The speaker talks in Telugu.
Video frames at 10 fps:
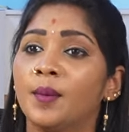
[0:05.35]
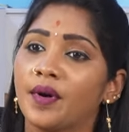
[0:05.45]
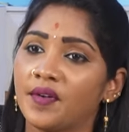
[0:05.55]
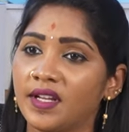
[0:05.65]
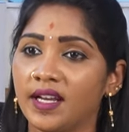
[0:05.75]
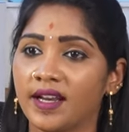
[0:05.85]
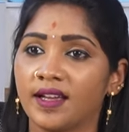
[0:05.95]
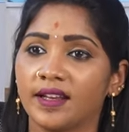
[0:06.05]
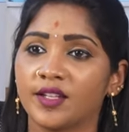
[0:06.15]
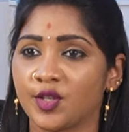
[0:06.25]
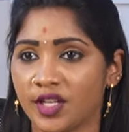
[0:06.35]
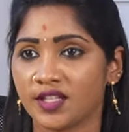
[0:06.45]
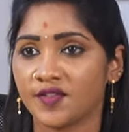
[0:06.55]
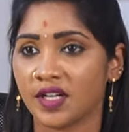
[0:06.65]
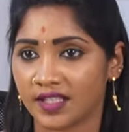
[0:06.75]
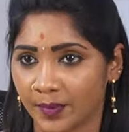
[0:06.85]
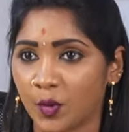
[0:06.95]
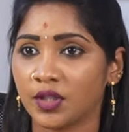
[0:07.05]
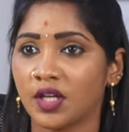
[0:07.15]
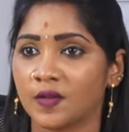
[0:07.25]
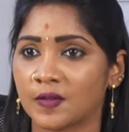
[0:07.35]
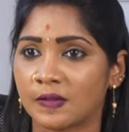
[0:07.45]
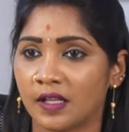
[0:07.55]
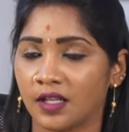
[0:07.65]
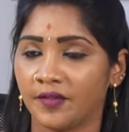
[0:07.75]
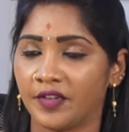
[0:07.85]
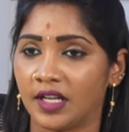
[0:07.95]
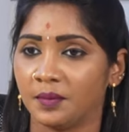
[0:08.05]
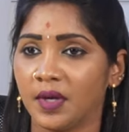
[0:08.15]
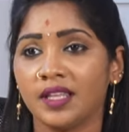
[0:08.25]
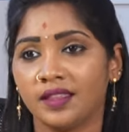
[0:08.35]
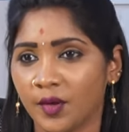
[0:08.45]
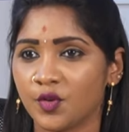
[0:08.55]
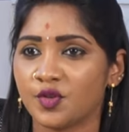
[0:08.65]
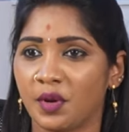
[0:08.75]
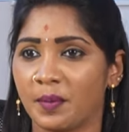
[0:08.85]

పవన్ కళ్యాణ్ గారికి చిరంజీవి గారు సపోర్ట్ గా వస్తుందని విన్నాం దాని గురించి మీ